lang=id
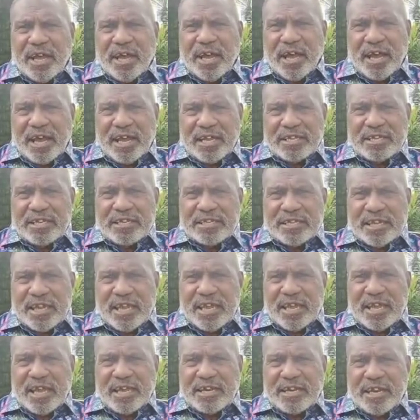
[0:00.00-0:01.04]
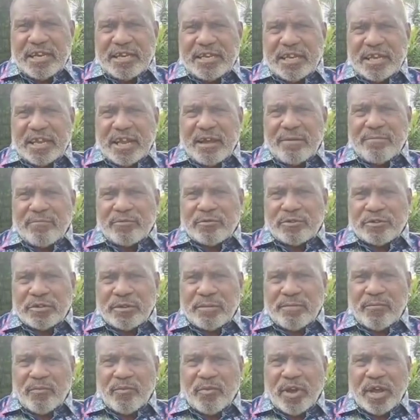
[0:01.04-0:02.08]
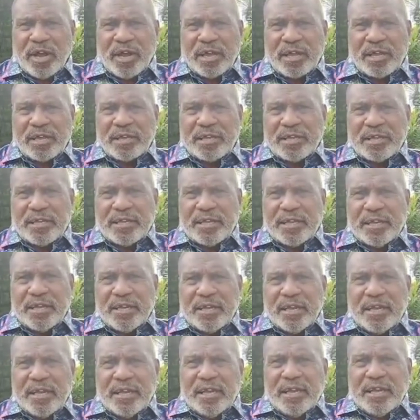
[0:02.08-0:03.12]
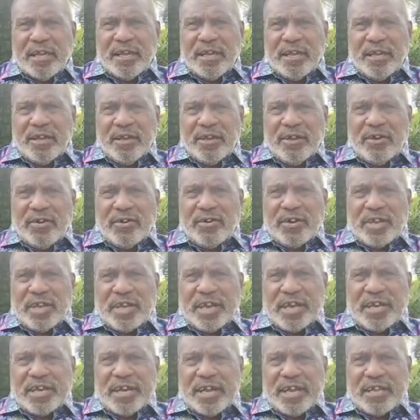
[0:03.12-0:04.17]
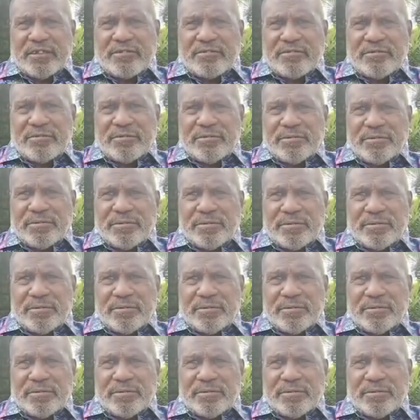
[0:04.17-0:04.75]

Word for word: Hati saya ada di kamu semua. Oleh karena itu,